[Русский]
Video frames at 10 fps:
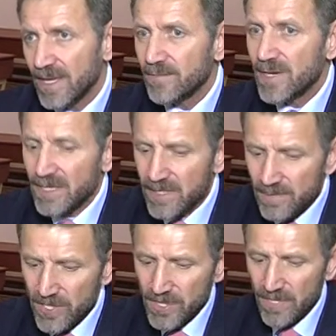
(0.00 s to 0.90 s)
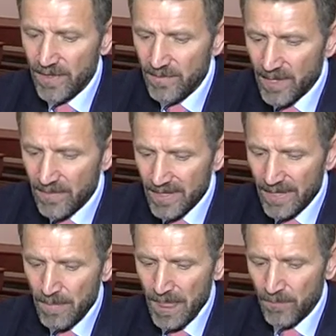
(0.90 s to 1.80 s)
И мы хотим сейчас
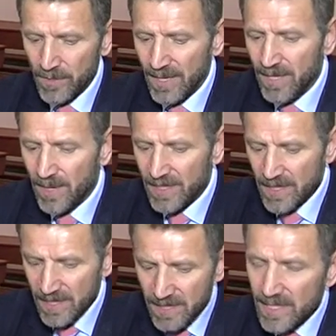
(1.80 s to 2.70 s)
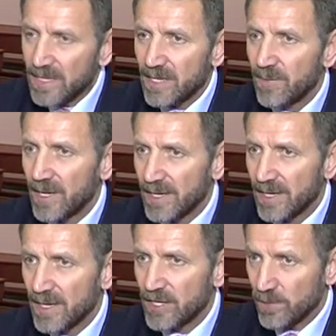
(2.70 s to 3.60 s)
формировать вот громады традиционных
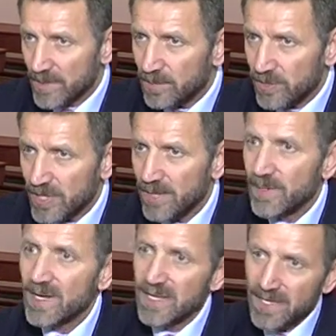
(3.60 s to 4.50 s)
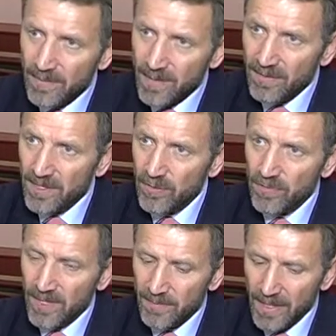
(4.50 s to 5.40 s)
рыбалок, чтобы они получали приоритетное право на
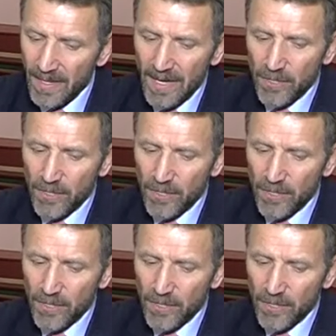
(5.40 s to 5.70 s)
лов рыбы,